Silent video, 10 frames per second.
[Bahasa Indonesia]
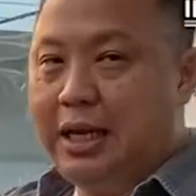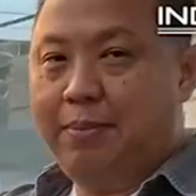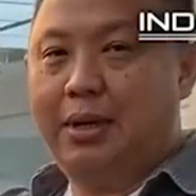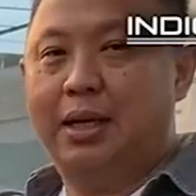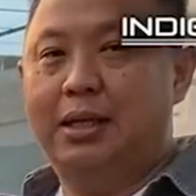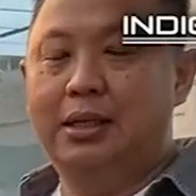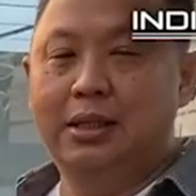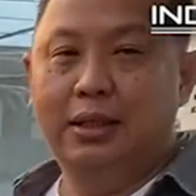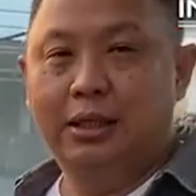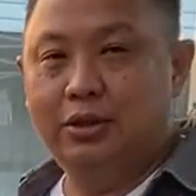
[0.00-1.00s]
lama
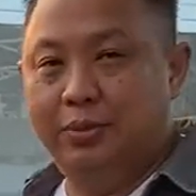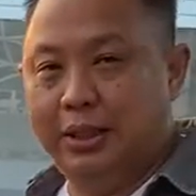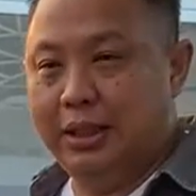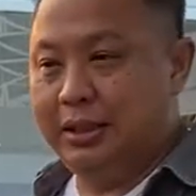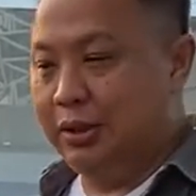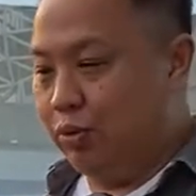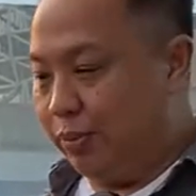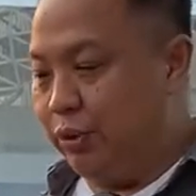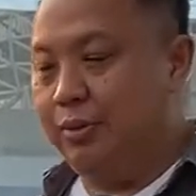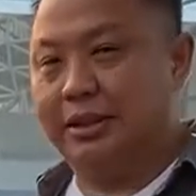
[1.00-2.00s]
itu bedanya
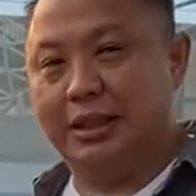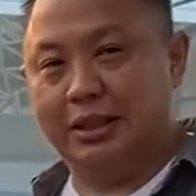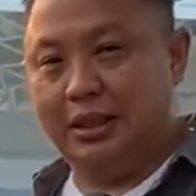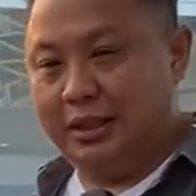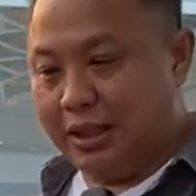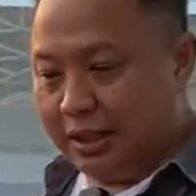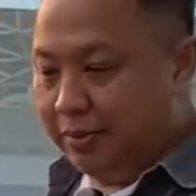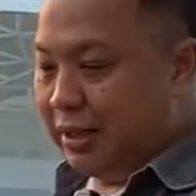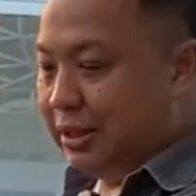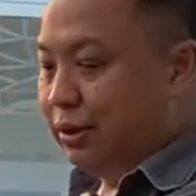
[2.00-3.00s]
25 cm dan
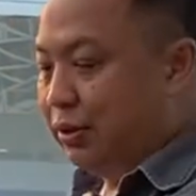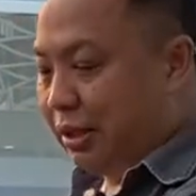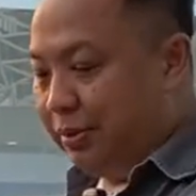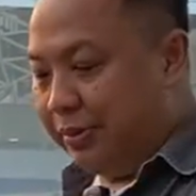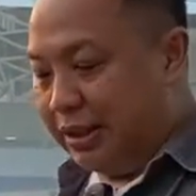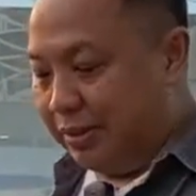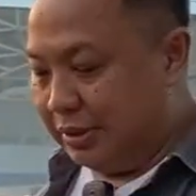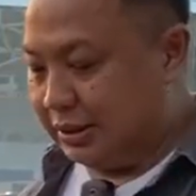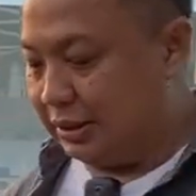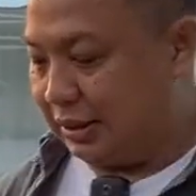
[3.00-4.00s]
lebarnya kurang lebih beda 5
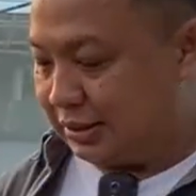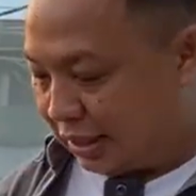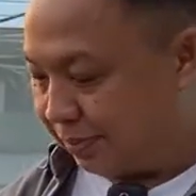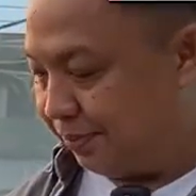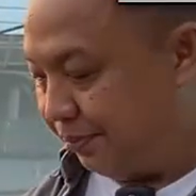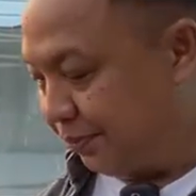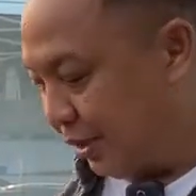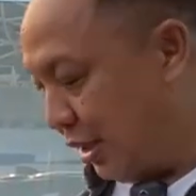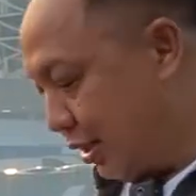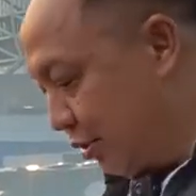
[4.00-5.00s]
cm. Cakep.
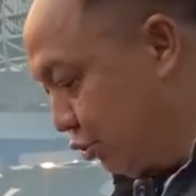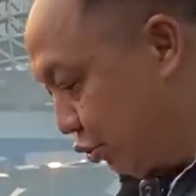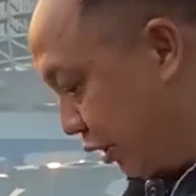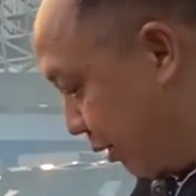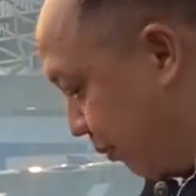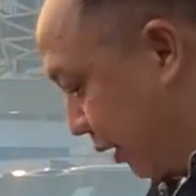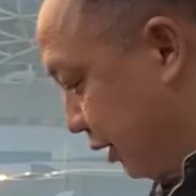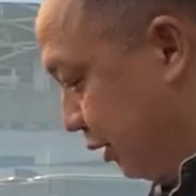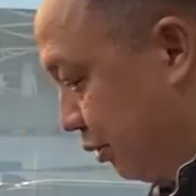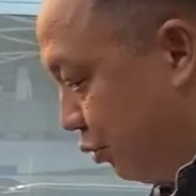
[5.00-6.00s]
Ya, lucu nih
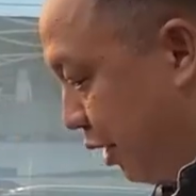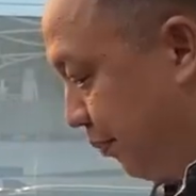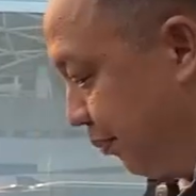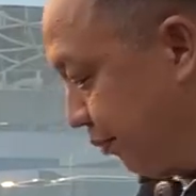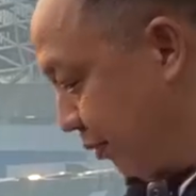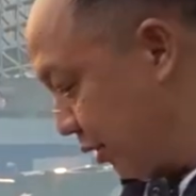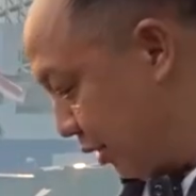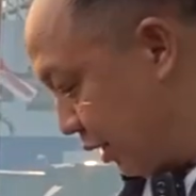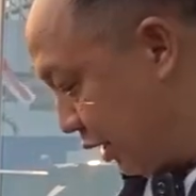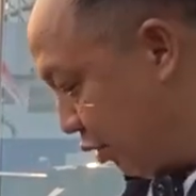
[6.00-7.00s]
pixel semua.
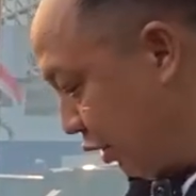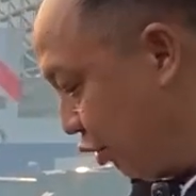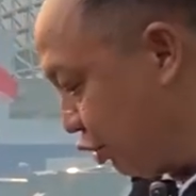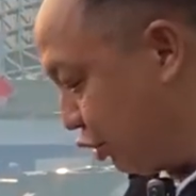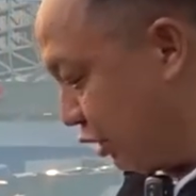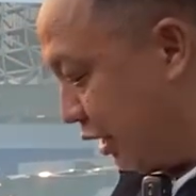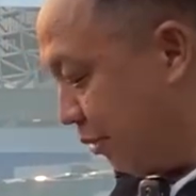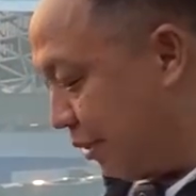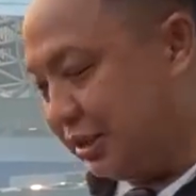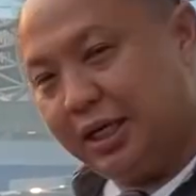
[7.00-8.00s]
Ionios, ada
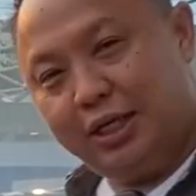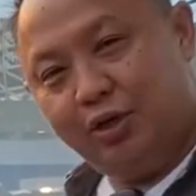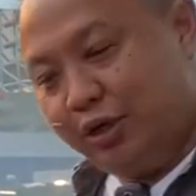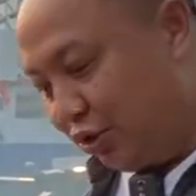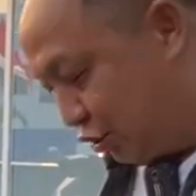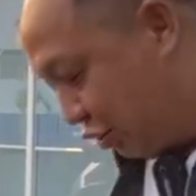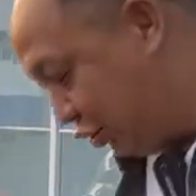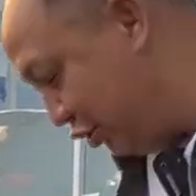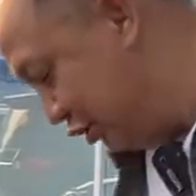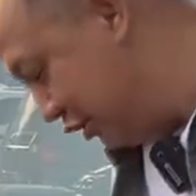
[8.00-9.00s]
yang baca Ionios.